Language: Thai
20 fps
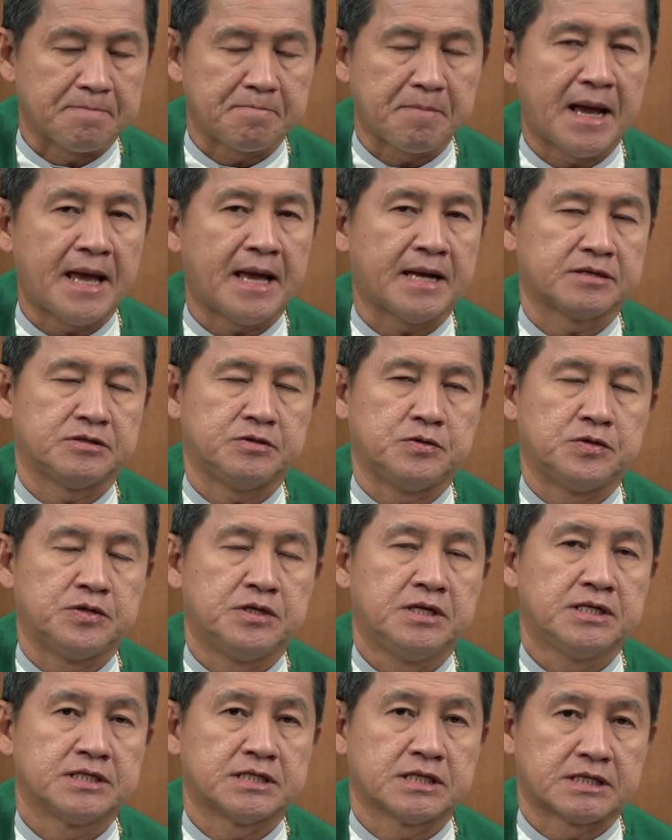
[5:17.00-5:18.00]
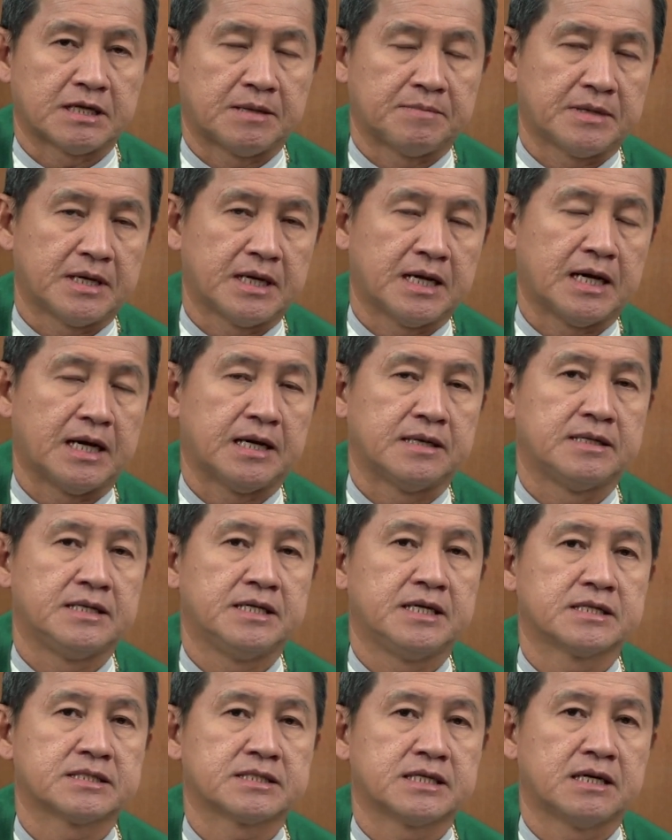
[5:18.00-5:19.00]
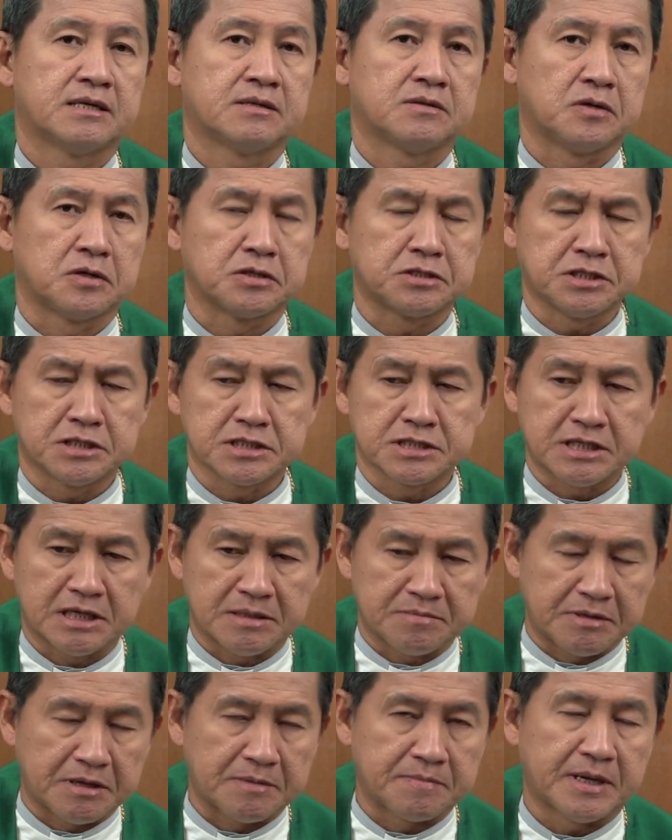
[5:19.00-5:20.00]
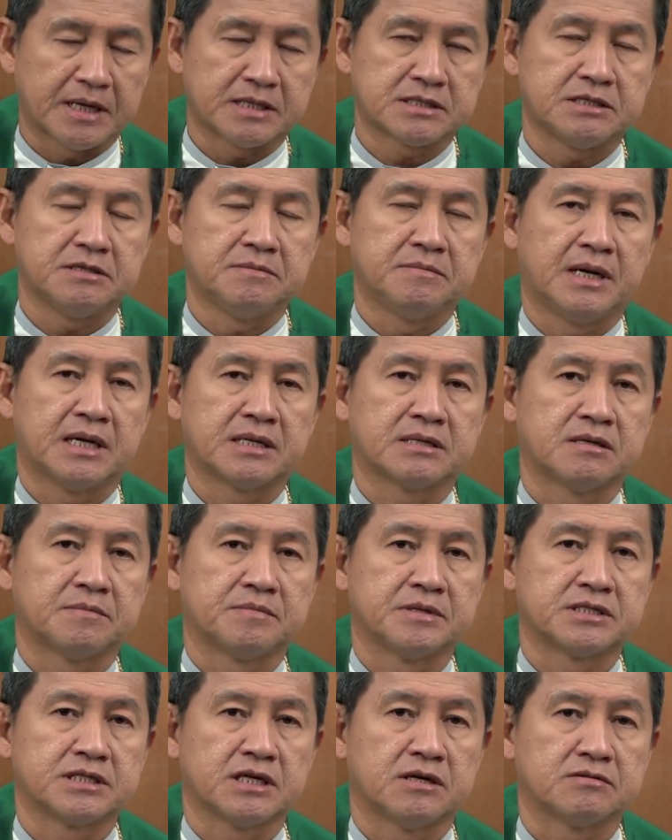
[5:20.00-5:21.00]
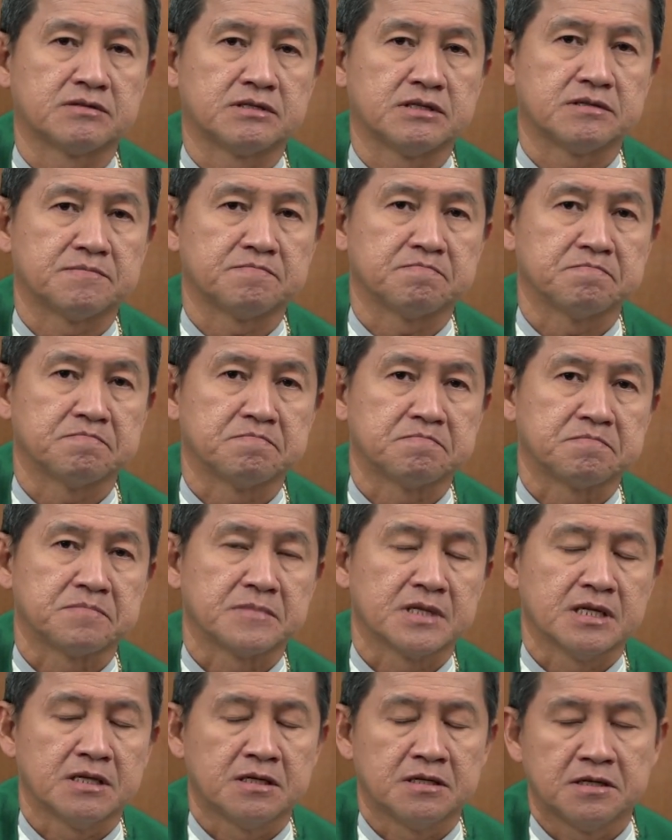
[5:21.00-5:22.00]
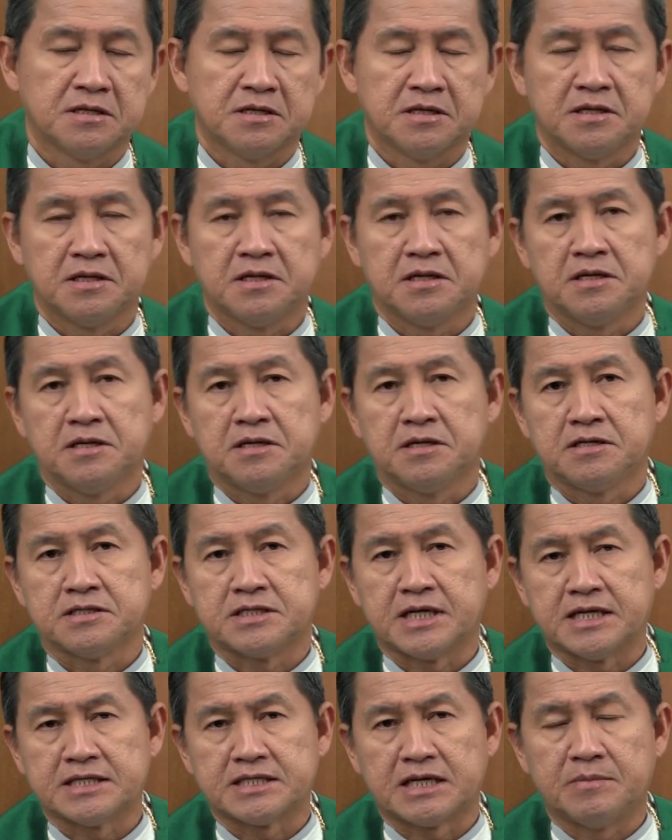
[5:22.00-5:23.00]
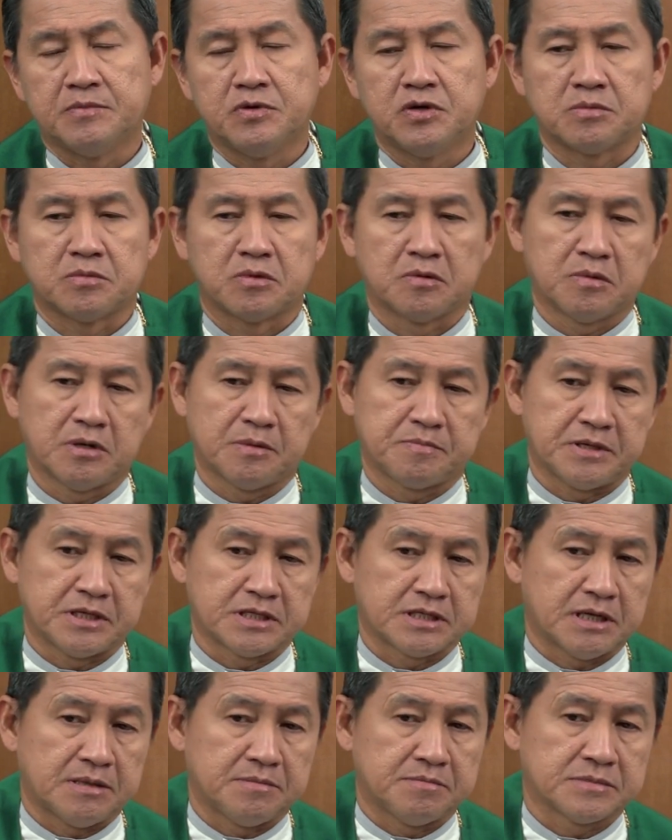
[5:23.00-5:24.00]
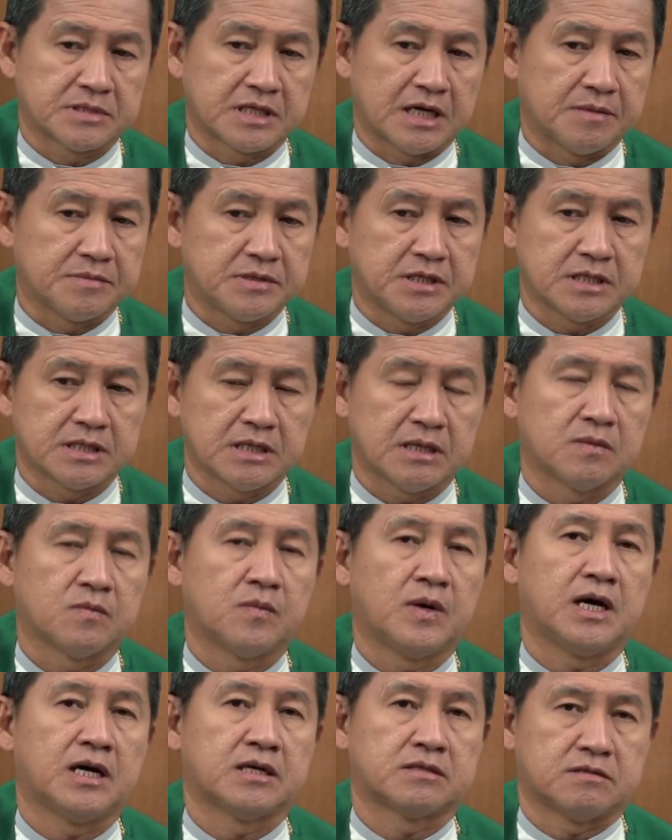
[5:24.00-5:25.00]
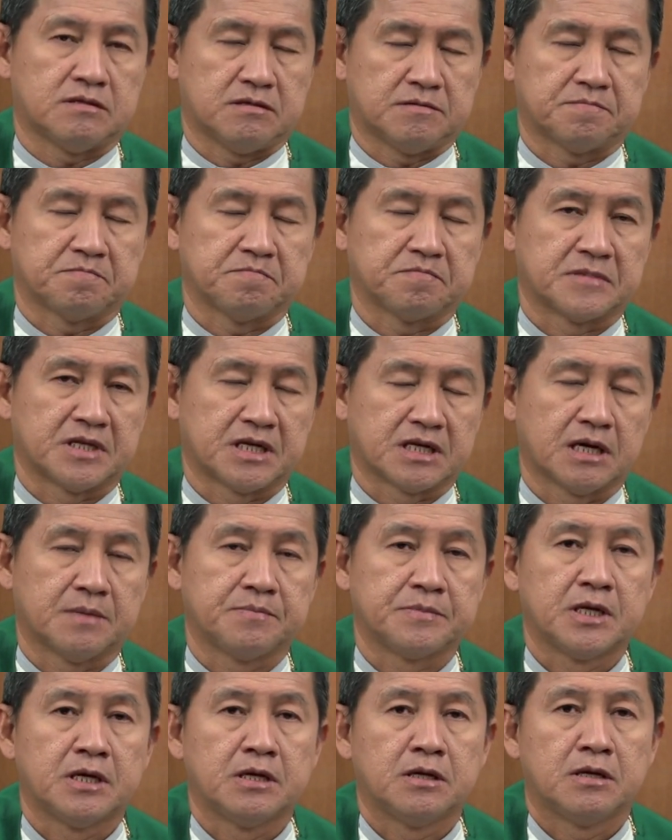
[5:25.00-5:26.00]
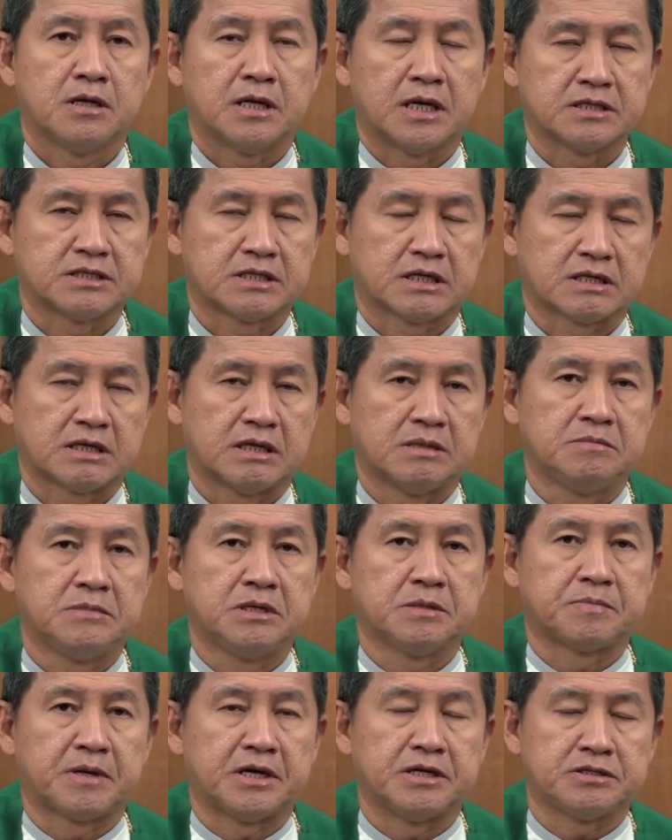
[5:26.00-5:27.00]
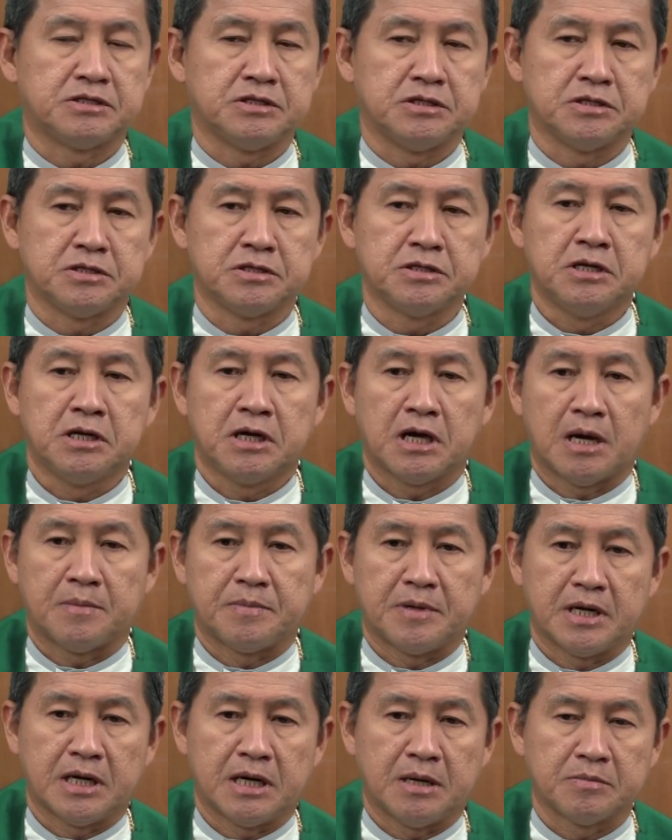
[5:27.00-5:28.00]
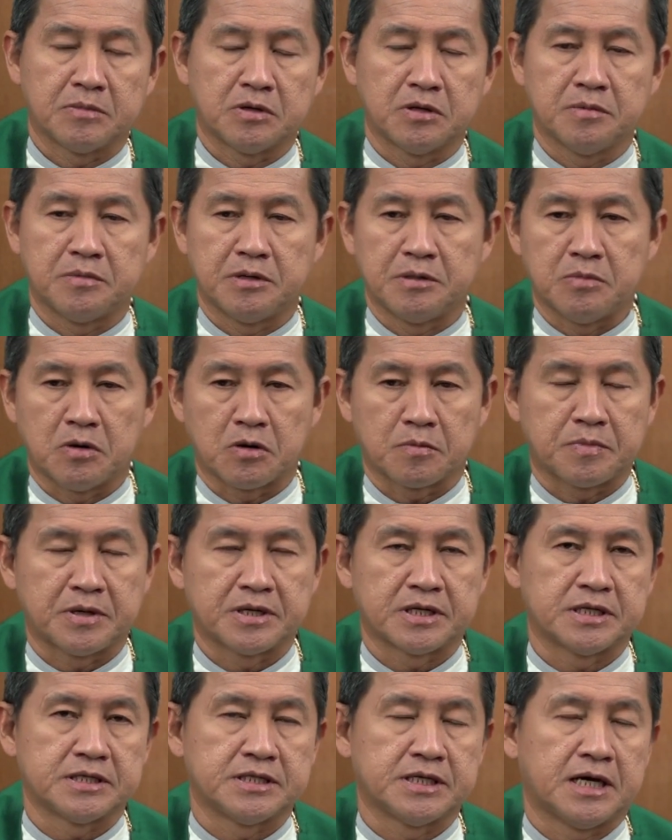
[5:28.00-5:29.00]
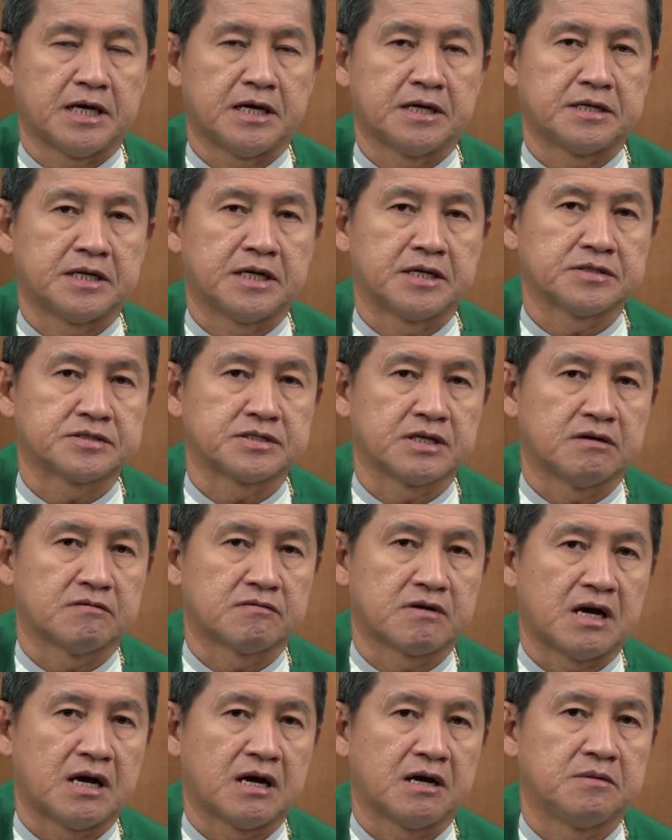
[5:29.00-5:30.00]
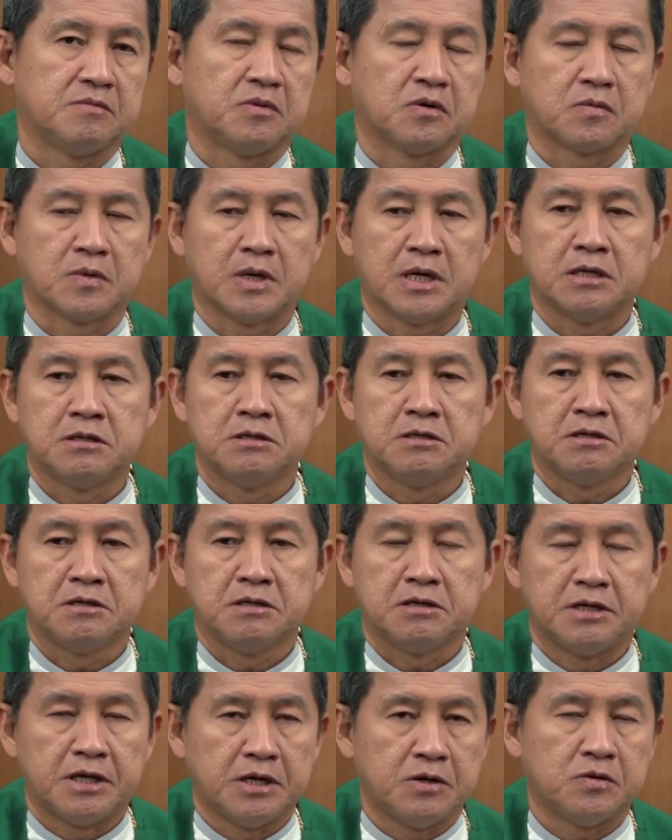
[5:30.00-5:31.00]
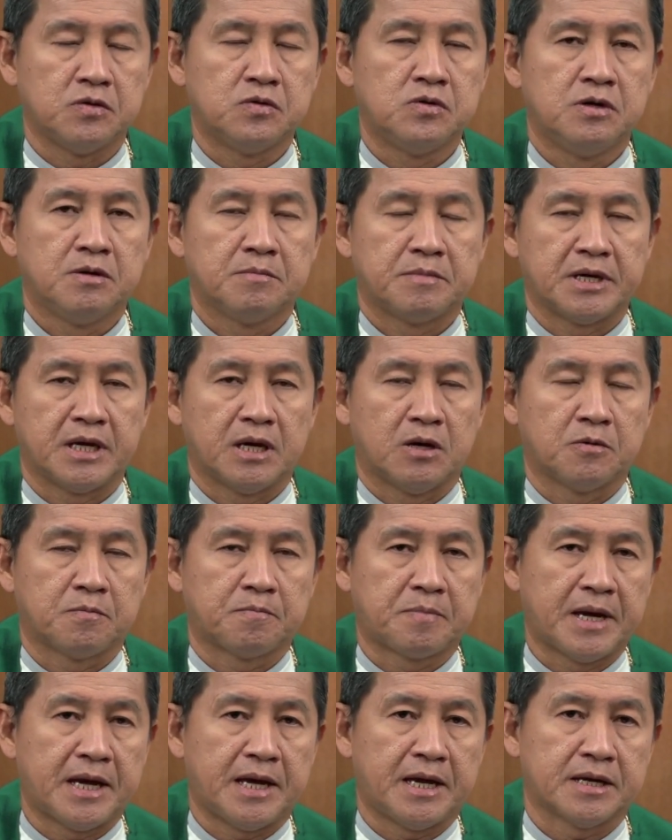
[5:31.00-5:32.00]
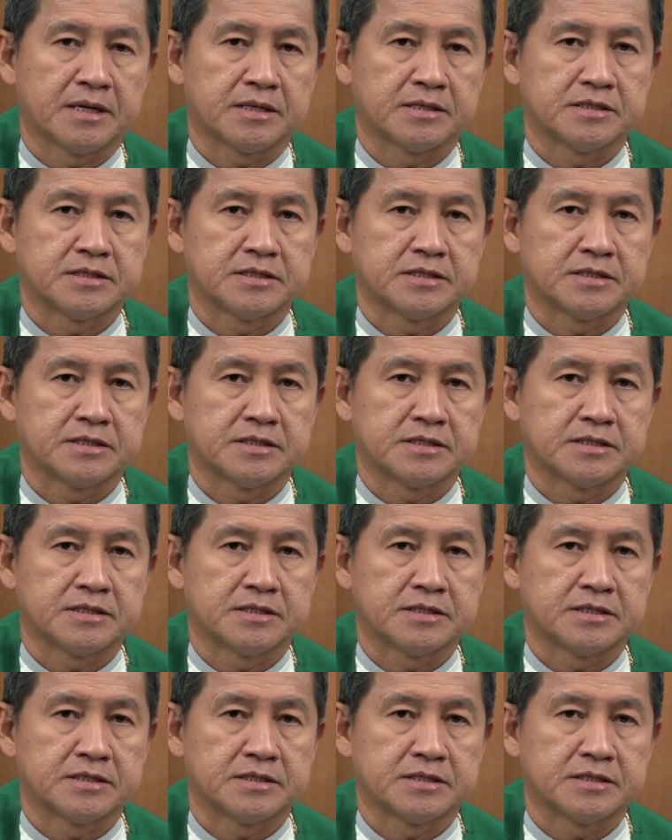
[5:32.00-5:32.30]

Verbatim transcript: แป้งอยู่ จะทำอาหารเลี้ยงท่าน ขอเชิญท่านไปพักที่บ้านข้าพเจ้าเถิดชายสามคนบอกว่าไปทำตามที่ท่านว่าเถิดนะครับ หลังจากนั้นเมื่อไปถึงอับราฮัมก็ไปบอกภรรยานางซารายบอกว่าเร็วไปเอาแป้ง